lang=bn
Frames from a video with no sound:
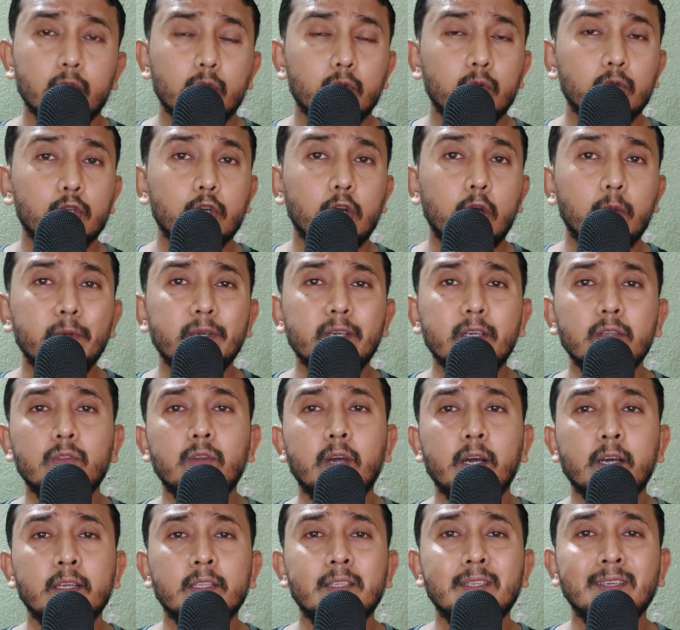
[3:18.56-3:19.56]
তো সবই
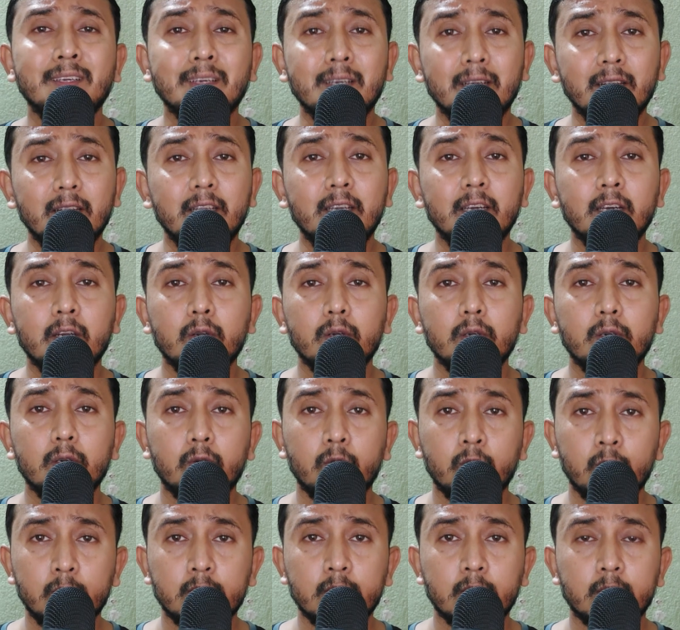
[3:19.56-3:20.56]
কিন্তু আগে থেকে ক্লিয়ার
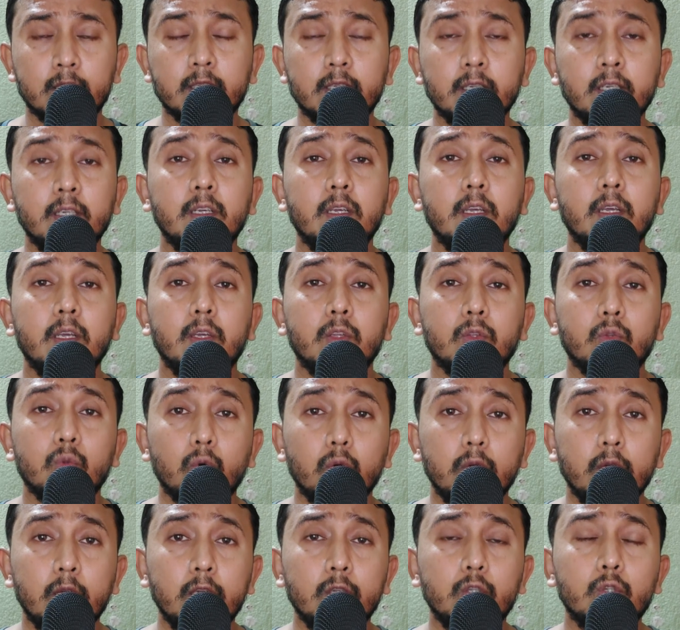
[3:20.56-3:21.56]
হয়ে যাচ্ছে
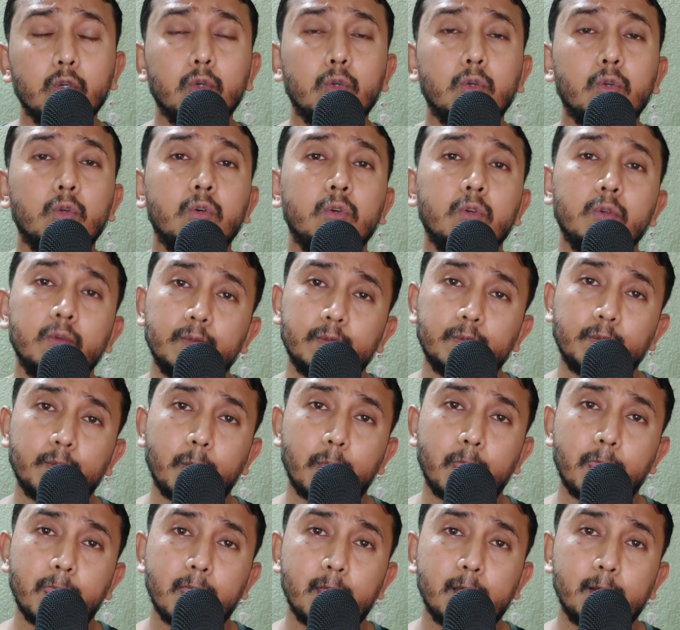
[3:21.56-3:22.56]
তো এই জন্য
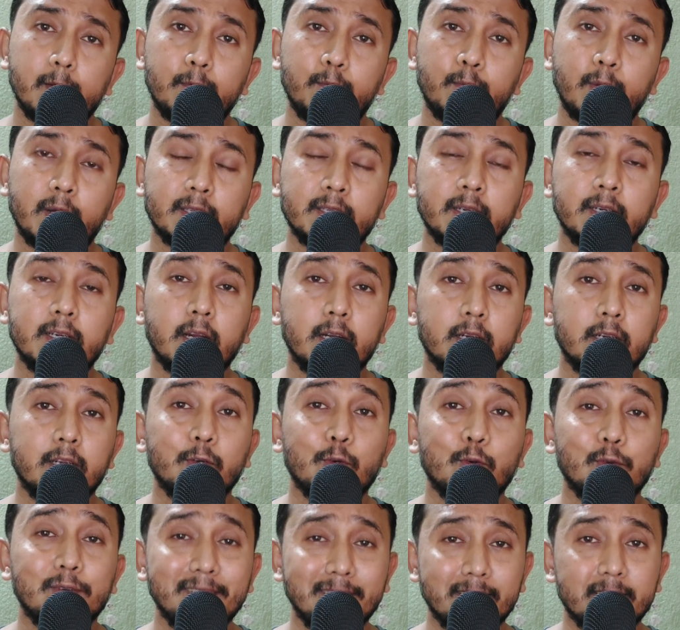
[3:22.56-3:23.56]
মাথা
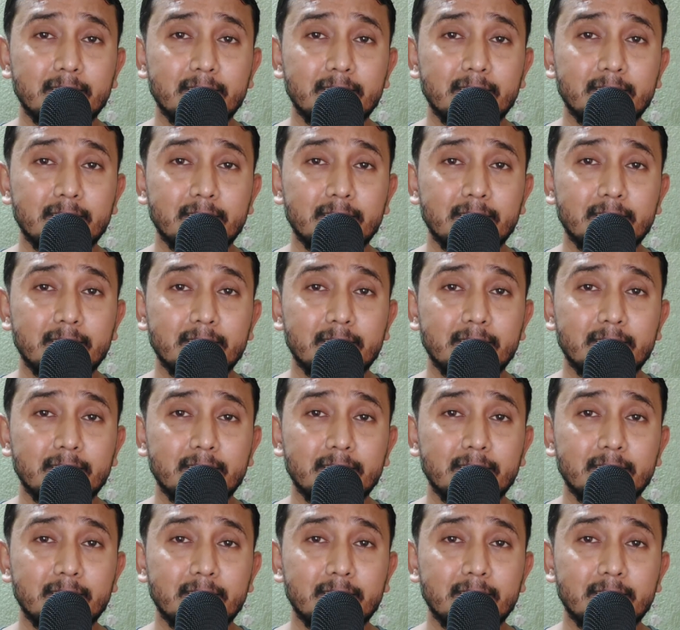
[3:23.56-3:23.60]
ঠান্ডা করে